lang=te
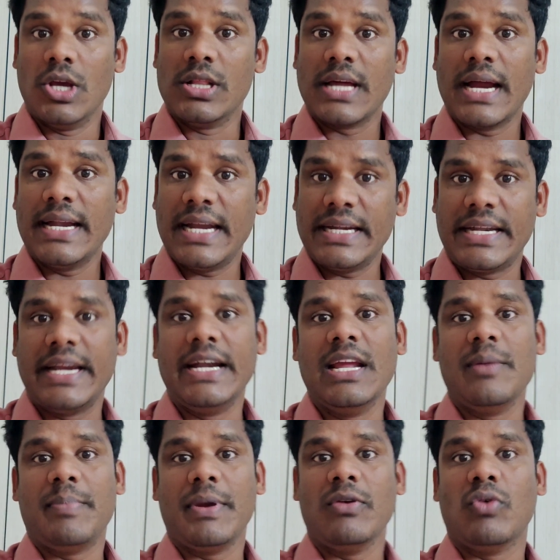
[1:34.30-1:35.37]
ఎందుకంటే
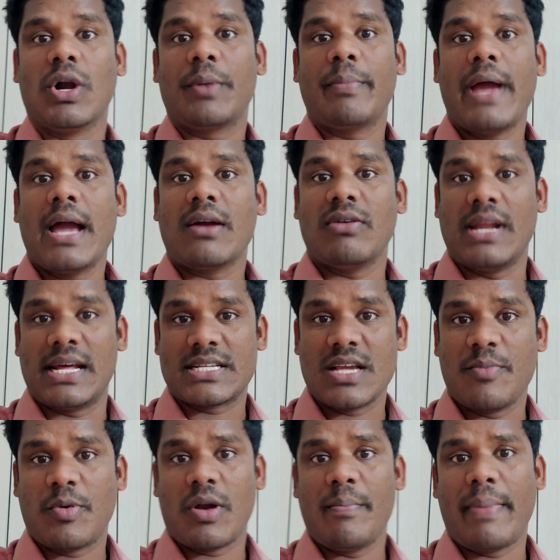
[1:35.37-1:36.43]
టీడీపీ ఓట్ బ్యాంకు
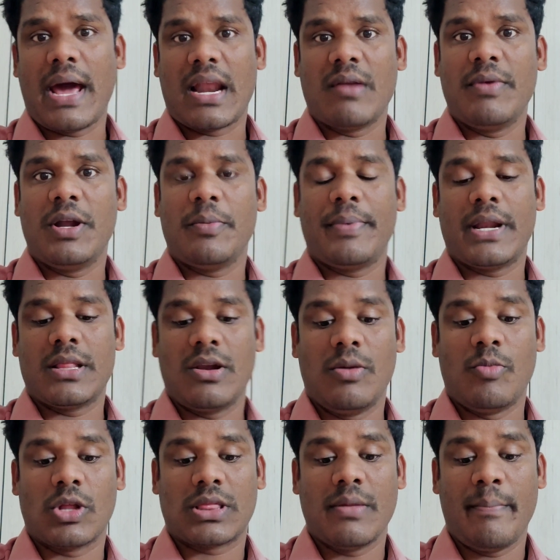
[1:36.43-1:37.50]
నరసాపురం పార్లమెంట్ పరిధిలో
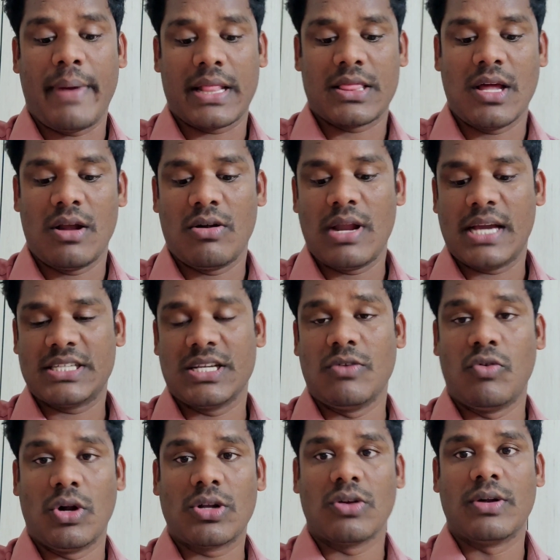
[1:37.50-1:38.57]
మొత్తం పద్నాలుగు లక్షల
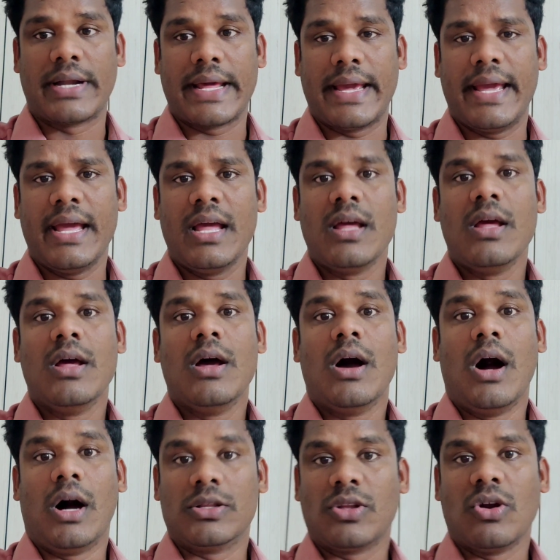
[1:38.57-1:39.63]
ఓట్లు ఉంటే
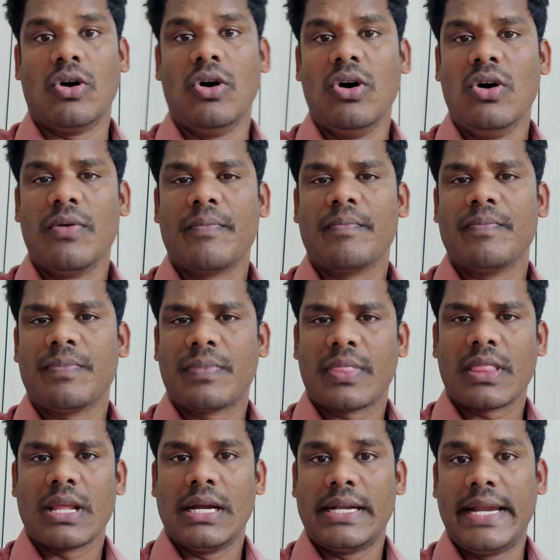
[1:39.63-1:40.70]
అందులో
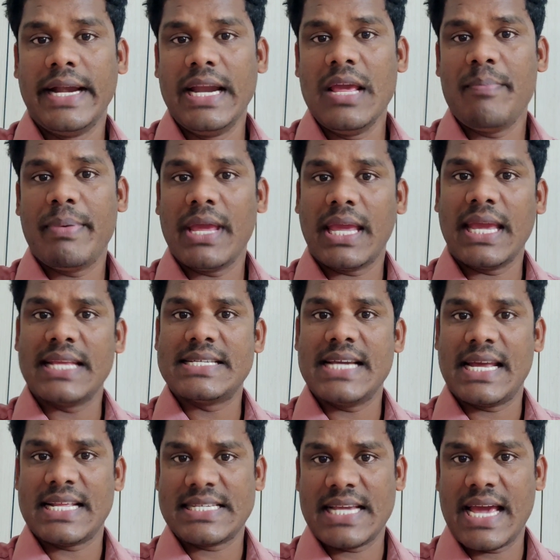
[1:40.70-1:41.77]
టీడీపీకి
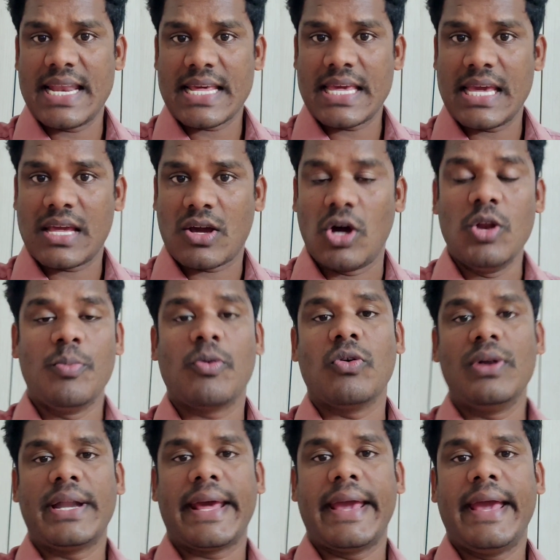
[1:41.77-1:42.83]
జనసేనకి
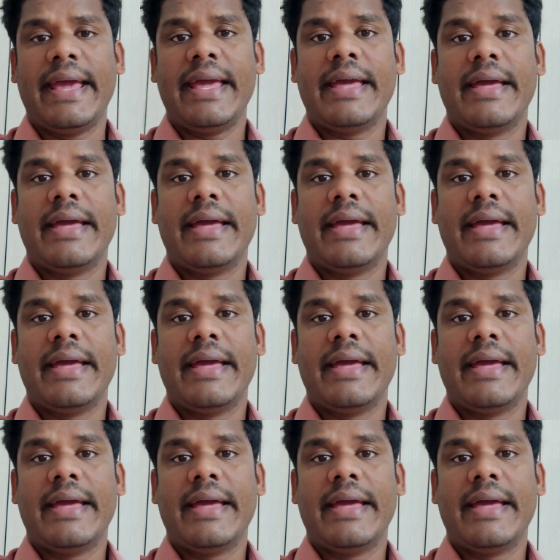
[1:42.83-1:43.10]
కలుపుకుంటే